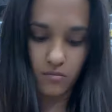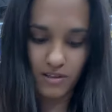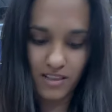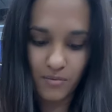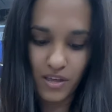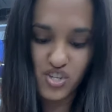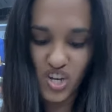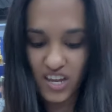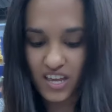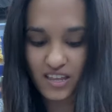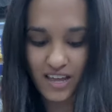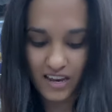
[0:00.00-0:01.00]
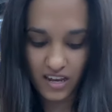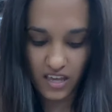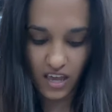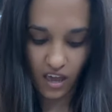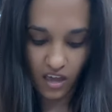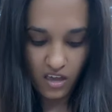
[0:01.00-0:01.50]
मतलब ये चने की दाल
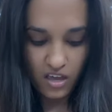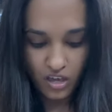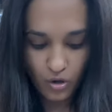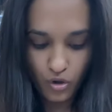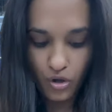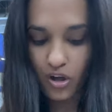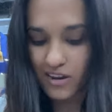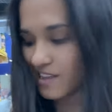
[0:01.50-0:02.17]
नहीं है ये कोई और